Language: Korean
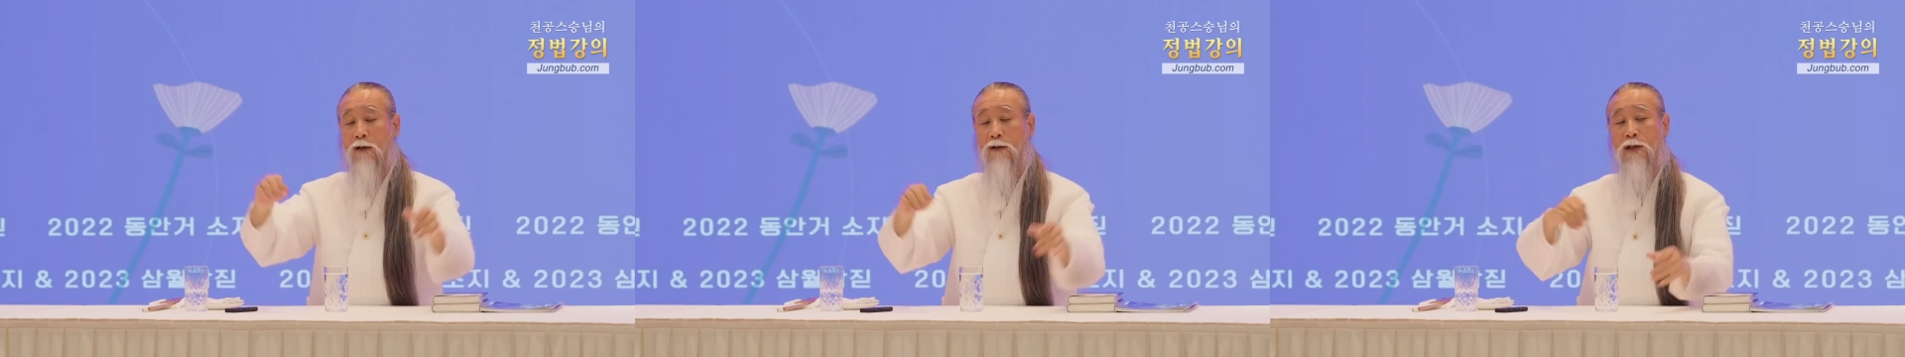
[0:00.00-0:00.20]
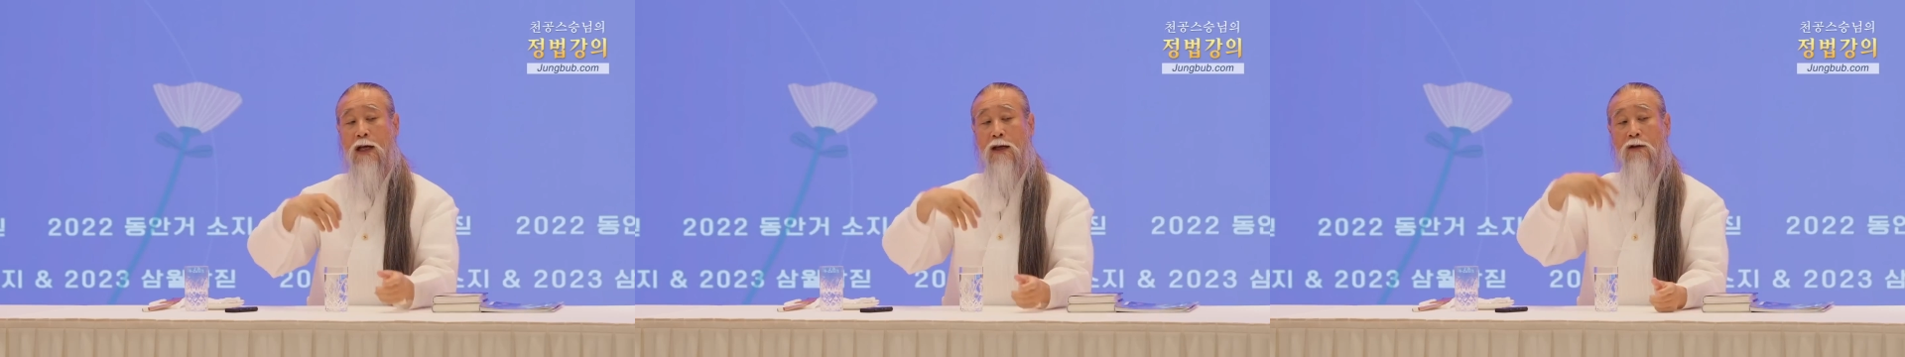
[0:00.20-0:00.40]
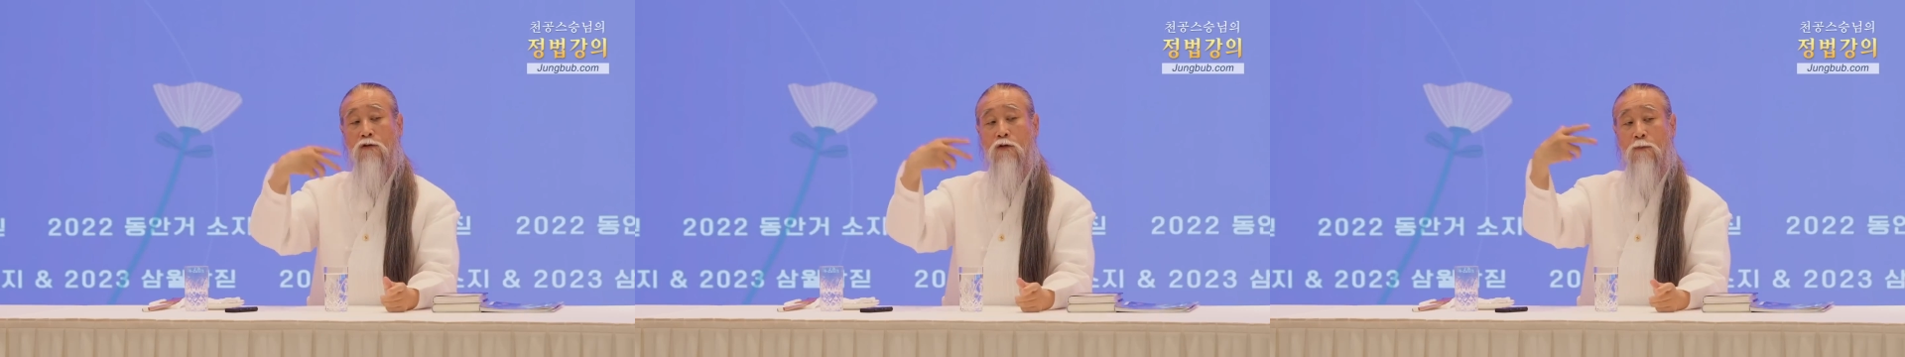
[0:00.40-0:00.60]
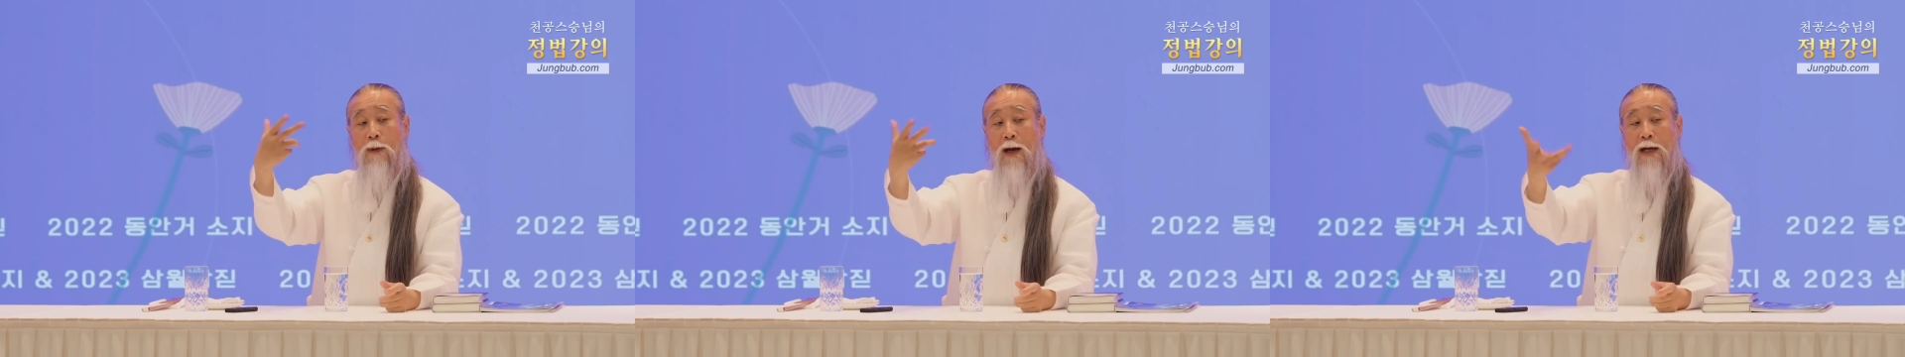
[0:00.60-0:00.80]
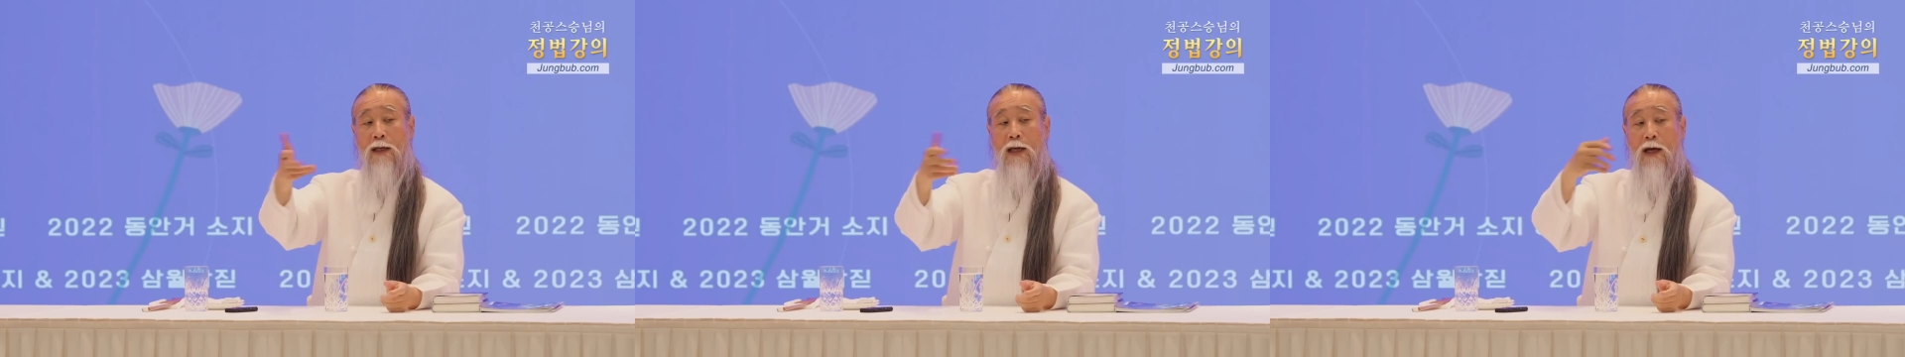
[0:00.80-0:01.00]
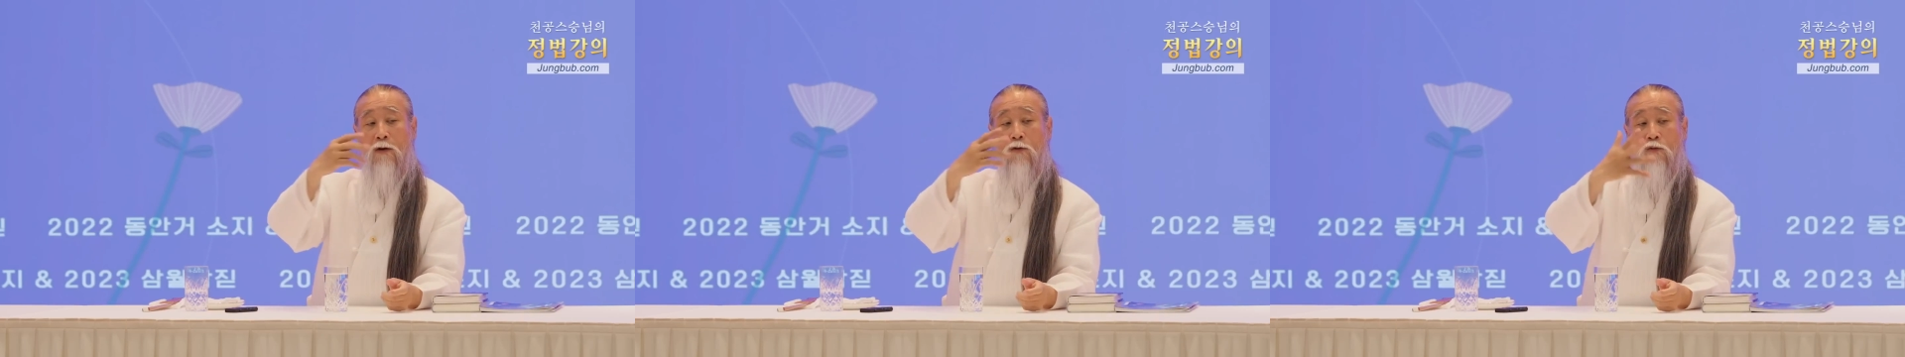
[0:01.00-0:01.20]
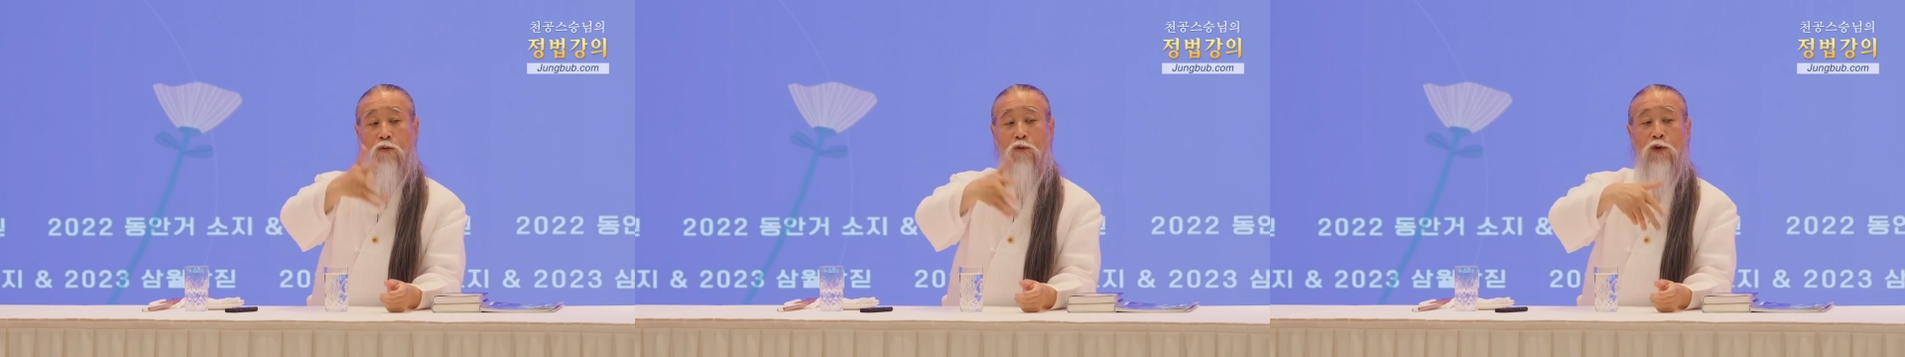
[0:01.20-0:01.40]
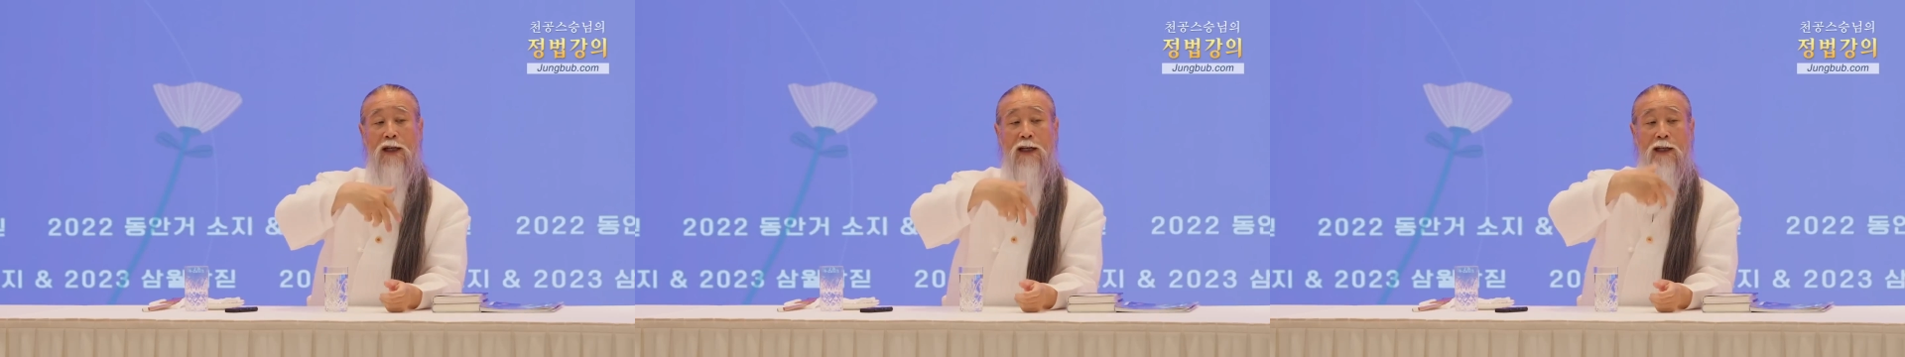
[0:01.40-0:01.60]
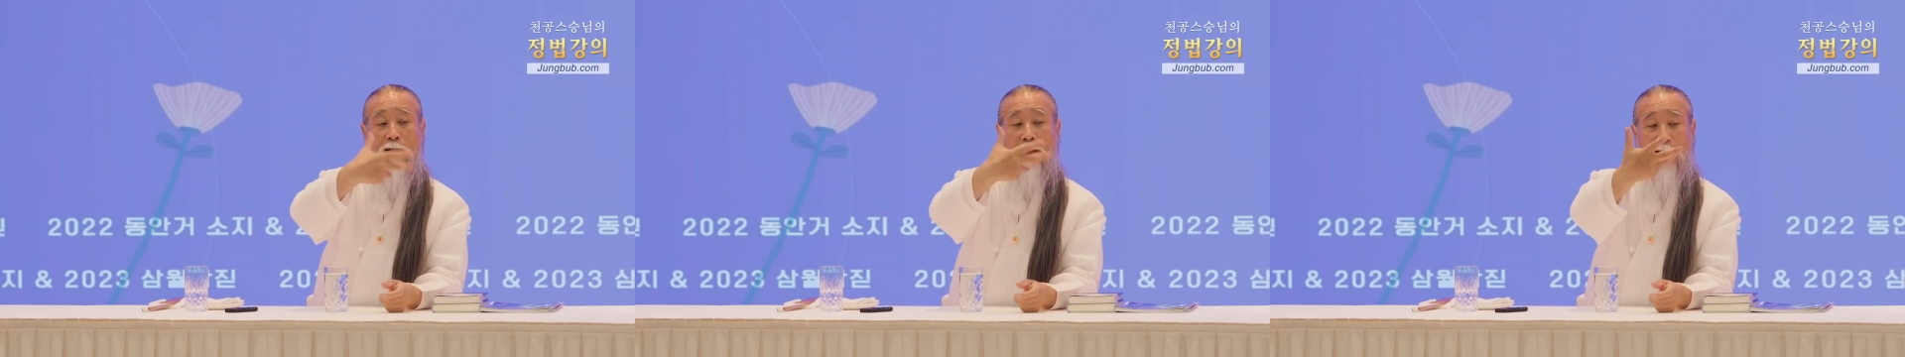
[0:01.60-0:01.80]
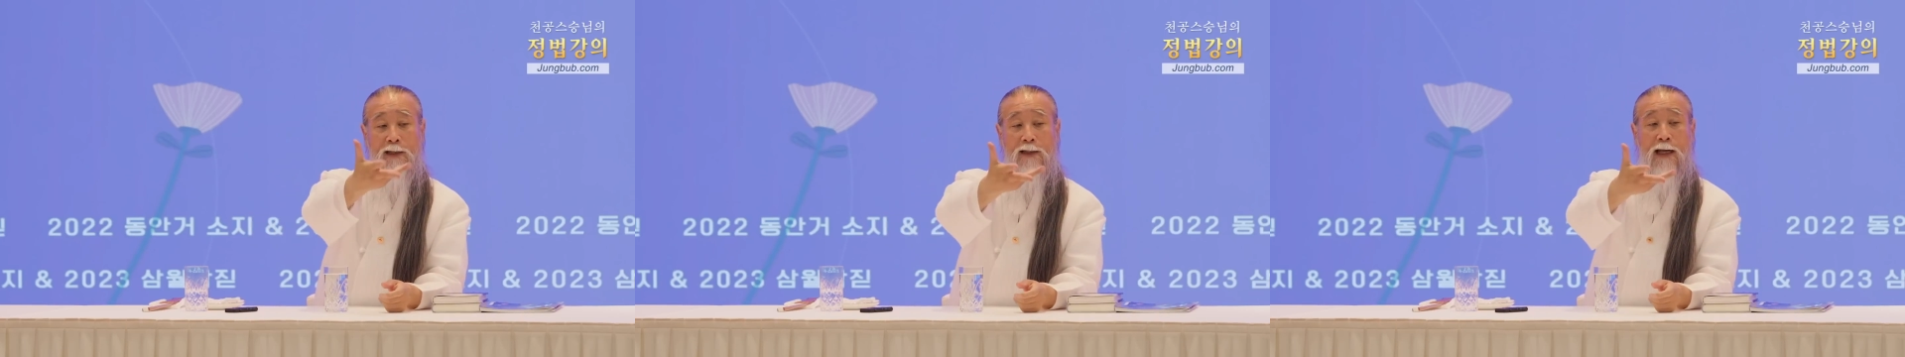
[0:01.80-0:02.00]
자연도 파괴하고 우리가
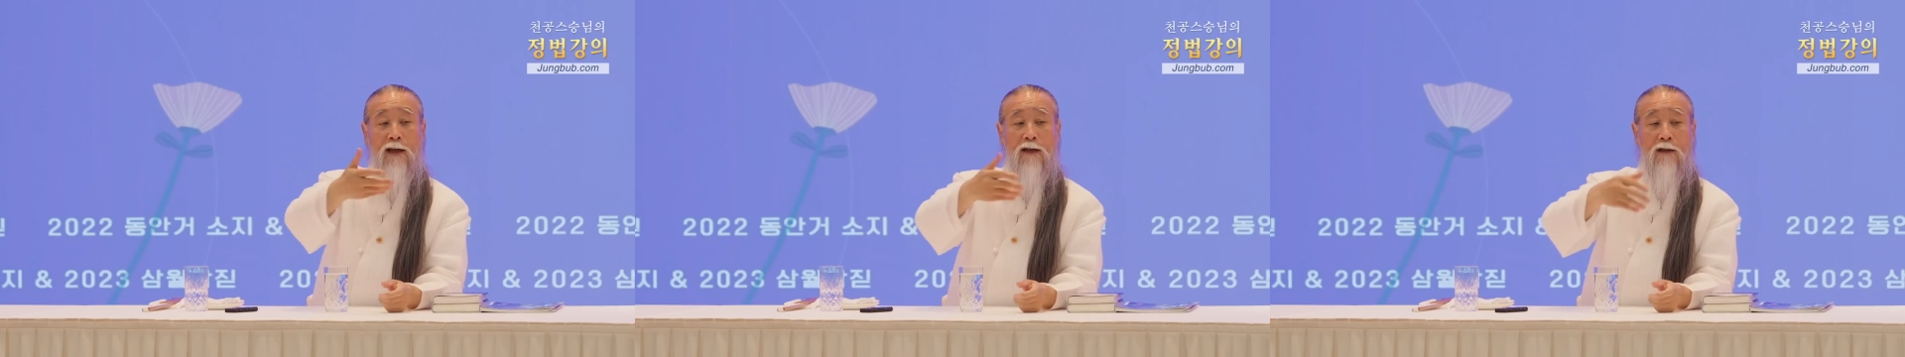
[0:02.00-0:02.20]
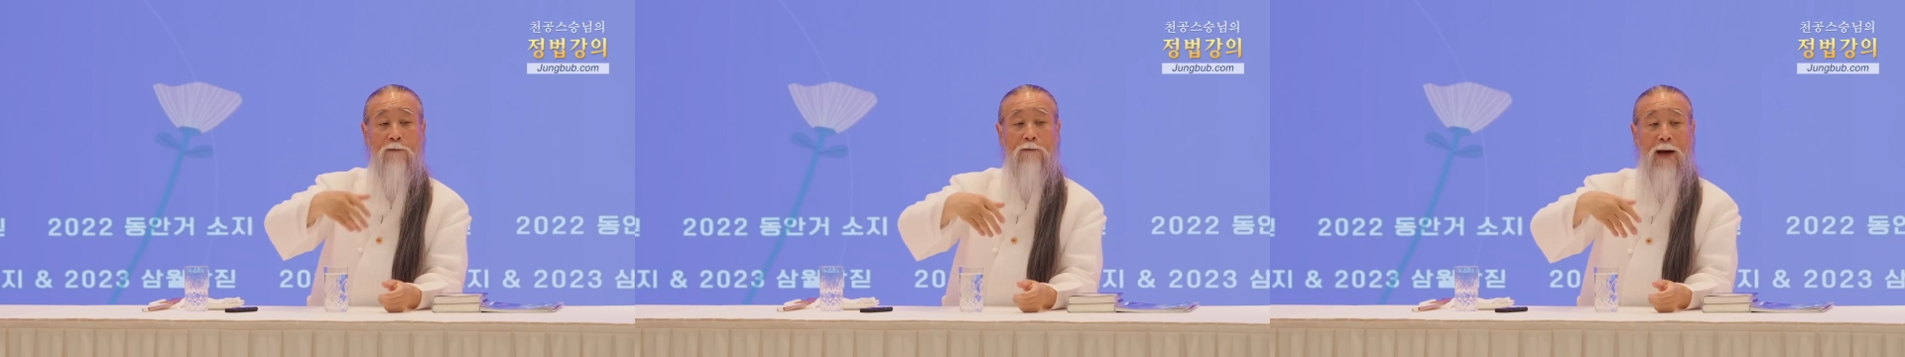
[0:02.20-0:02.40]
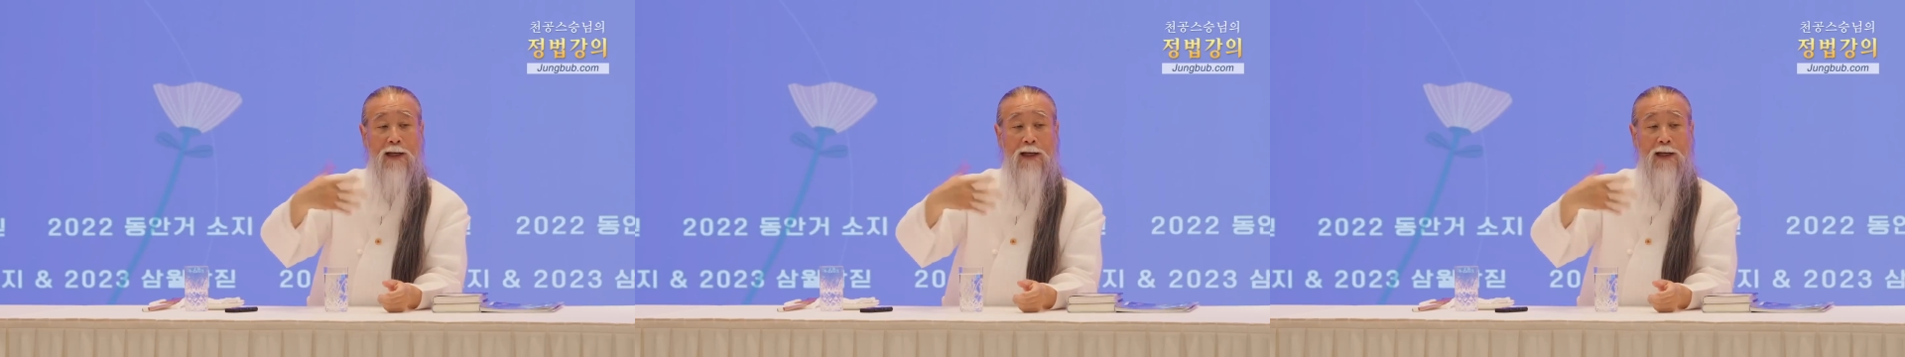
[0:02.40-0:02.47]
이게 자연을